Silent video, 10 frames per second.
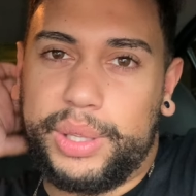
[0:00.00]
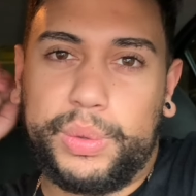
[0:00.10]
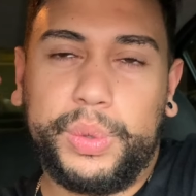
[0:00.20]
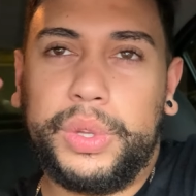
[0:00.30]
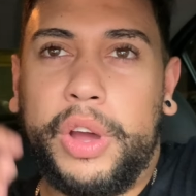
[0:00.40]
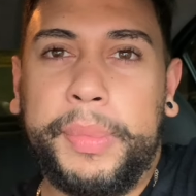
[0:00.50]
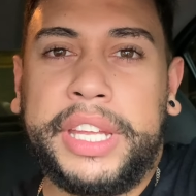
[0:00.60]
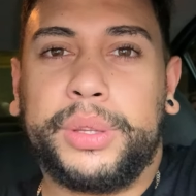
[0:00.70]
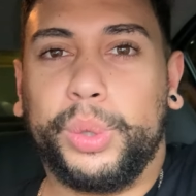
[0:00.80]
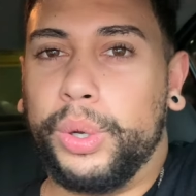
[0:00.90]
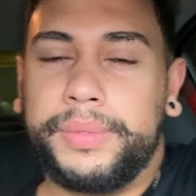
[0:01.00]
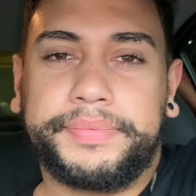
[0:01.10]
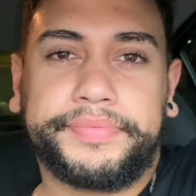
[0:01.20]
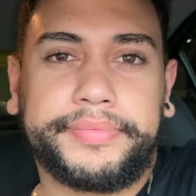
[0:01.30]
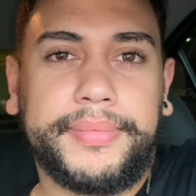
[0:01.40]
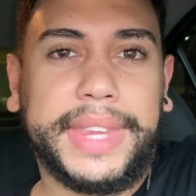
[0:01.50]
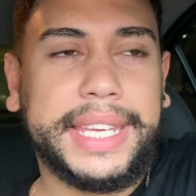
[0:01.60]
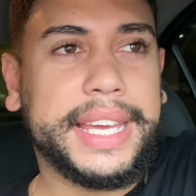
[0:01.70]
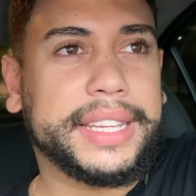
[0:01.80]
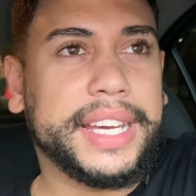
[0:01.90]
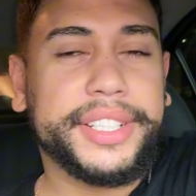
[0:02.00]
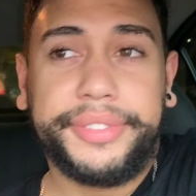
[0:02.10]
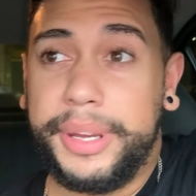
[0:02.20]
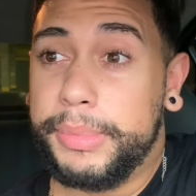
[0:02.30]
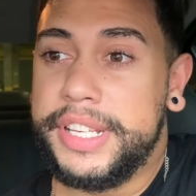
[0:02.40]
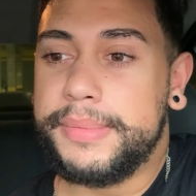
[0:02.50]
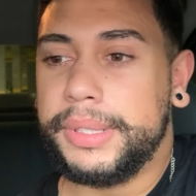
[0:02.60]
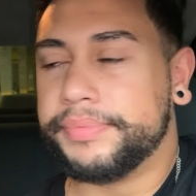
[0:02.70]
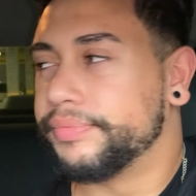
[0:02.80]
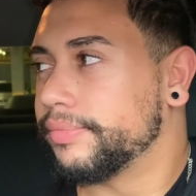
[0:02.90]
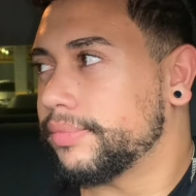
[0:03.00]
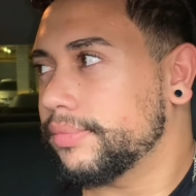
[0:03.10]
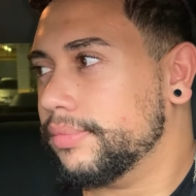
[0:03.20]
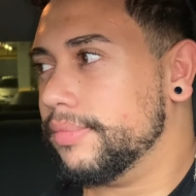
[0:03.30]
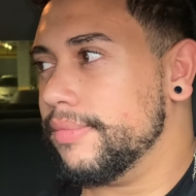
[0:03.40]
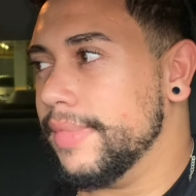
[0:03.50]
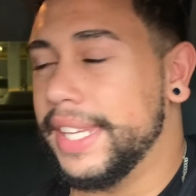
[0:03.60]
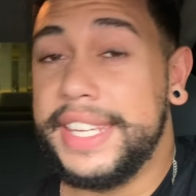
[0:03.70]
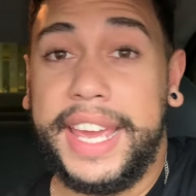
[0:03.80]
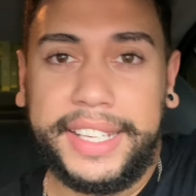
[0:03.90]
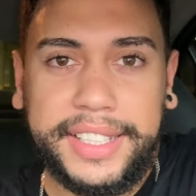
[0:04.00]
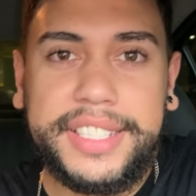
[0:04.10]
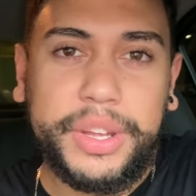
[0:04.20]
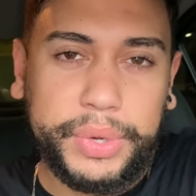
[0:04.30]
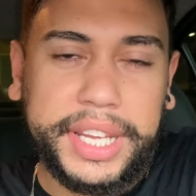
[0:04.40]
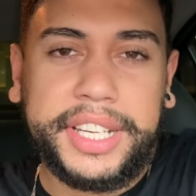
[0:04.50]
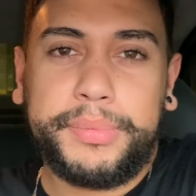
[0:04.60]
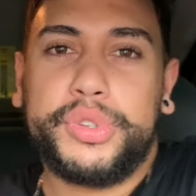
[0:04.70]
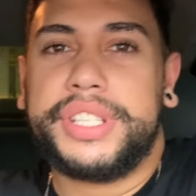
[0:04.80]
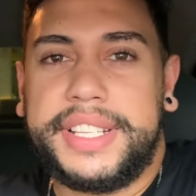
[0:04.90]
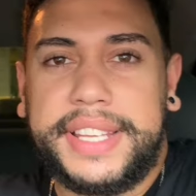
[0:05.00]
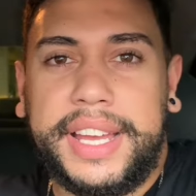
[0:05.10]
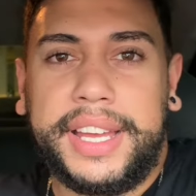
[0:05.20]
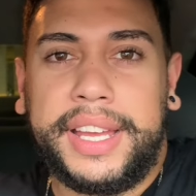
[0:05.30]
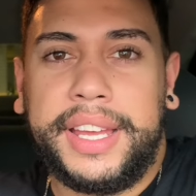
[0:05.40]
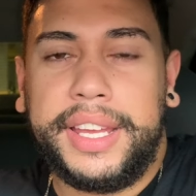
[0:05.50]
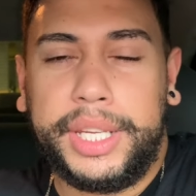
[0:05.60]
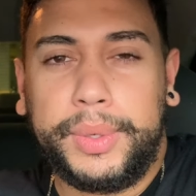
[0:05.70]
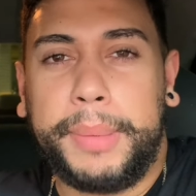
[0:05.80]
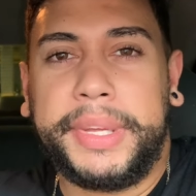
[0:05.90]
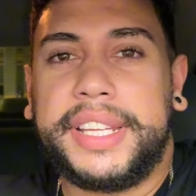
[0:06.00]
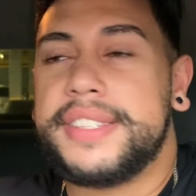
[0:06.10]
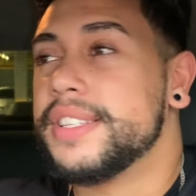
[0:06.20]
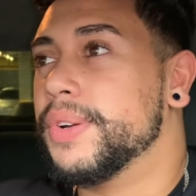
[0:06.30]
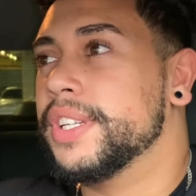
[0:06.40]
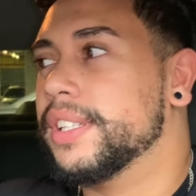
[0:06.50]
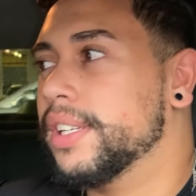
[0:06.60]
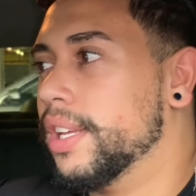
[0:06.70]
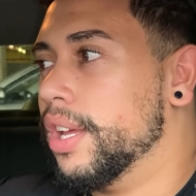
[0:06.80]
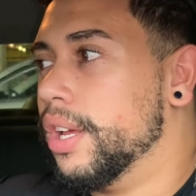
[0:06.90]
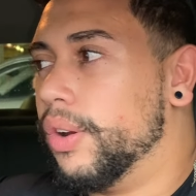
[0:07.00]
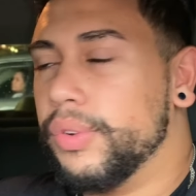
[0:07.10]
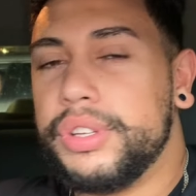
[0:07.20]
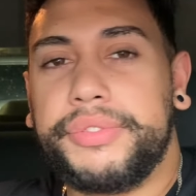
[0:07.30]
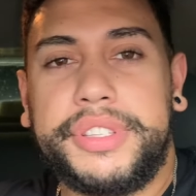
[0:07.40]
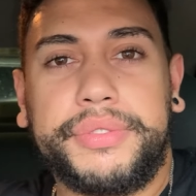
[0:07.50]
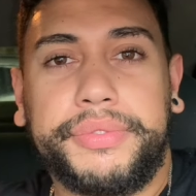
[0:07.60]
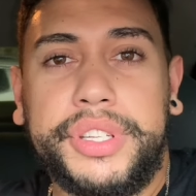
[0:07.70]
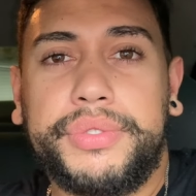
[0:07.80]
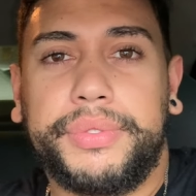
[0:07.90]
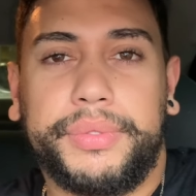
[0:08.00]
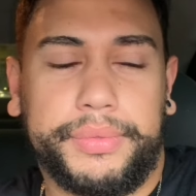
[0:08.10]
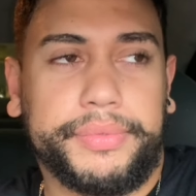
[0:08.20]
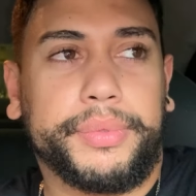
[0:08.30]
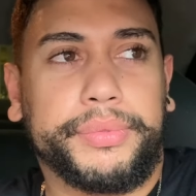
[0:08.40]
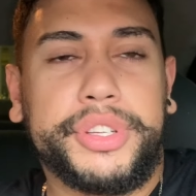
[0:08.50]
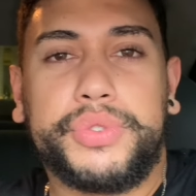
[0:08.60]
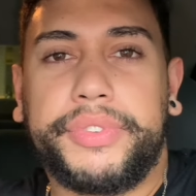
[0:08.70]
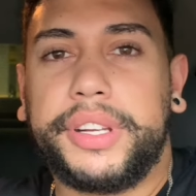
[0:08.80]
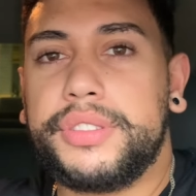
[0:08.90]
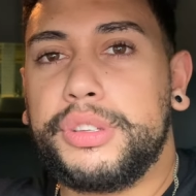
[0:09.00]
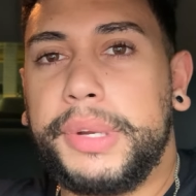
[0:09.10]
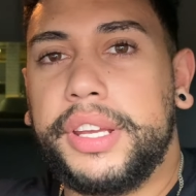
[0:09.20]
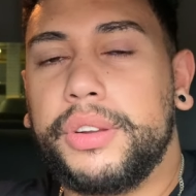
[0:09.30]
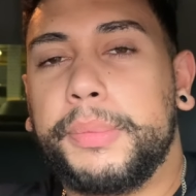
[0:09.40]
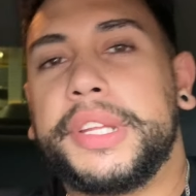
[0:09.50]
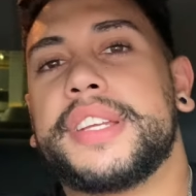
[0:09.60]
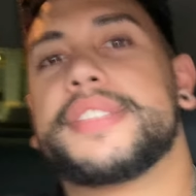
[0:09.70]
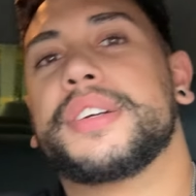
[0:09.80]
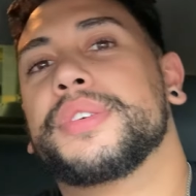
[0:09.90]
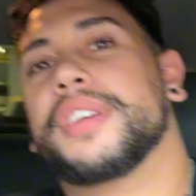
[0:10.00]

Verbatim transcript: tudo aumentou e a tarifa é a mesma. E ainda estão querendo embutir essa regulamentação aí, né? Ontem eu fiz o vídeo um vídeo falando sobre a regulamentação,